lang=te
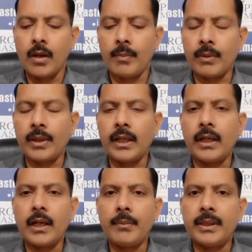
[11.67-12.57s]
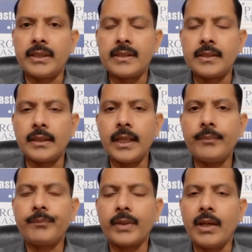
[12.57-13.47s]
మనం రెగ్యులర్గా మీకు తెలిసిందే
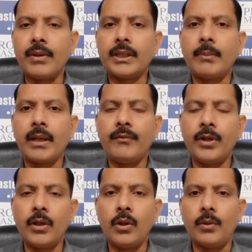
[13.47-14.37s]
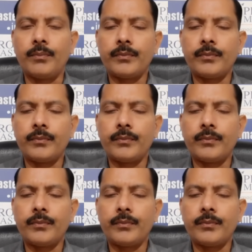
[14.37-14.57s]
ఎవరైతే మన వీడియోలో